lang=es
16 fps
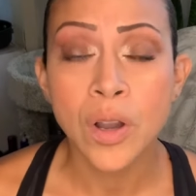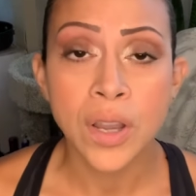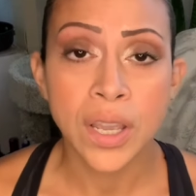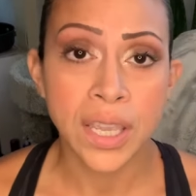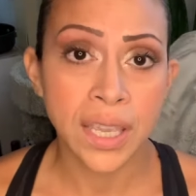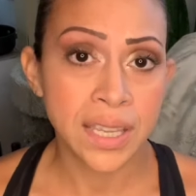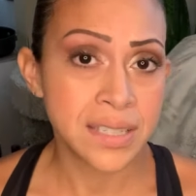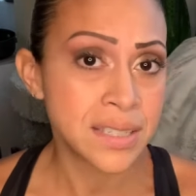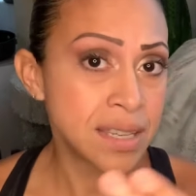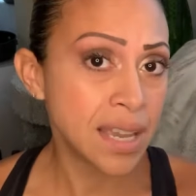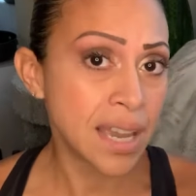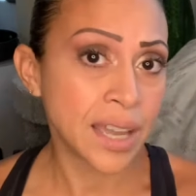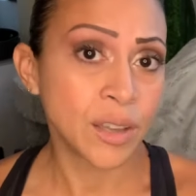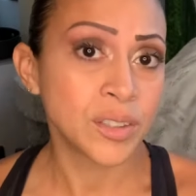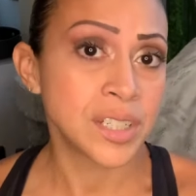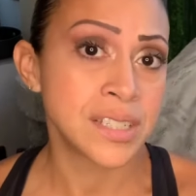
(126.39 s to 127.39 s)
y si
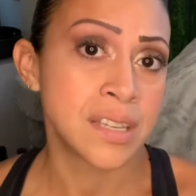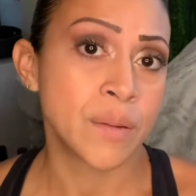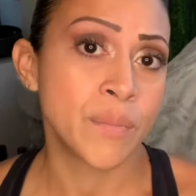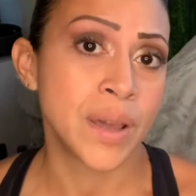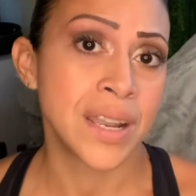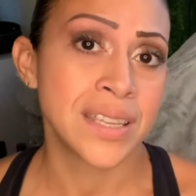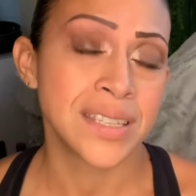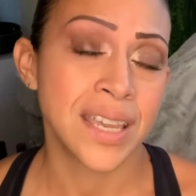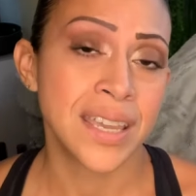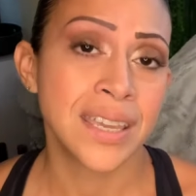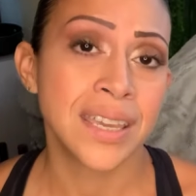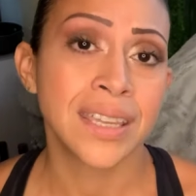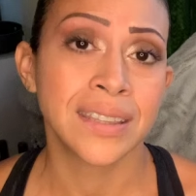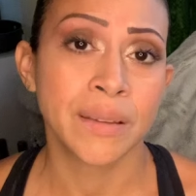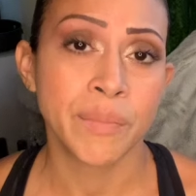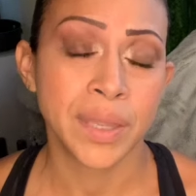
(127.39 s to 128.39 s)
hay otras hermanas ahí
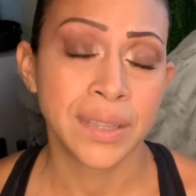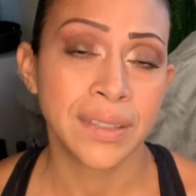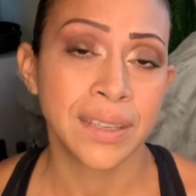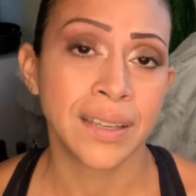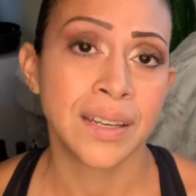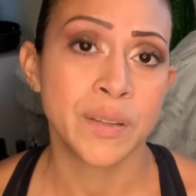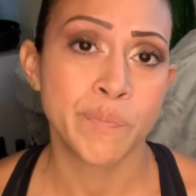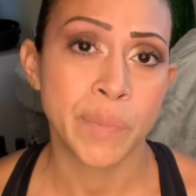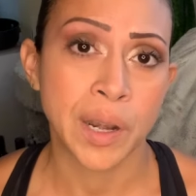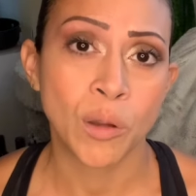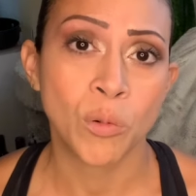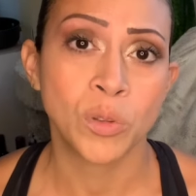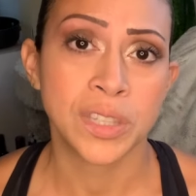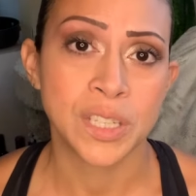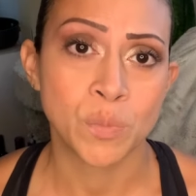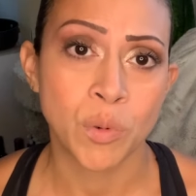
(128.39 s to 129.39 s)
que también tienen preguntas,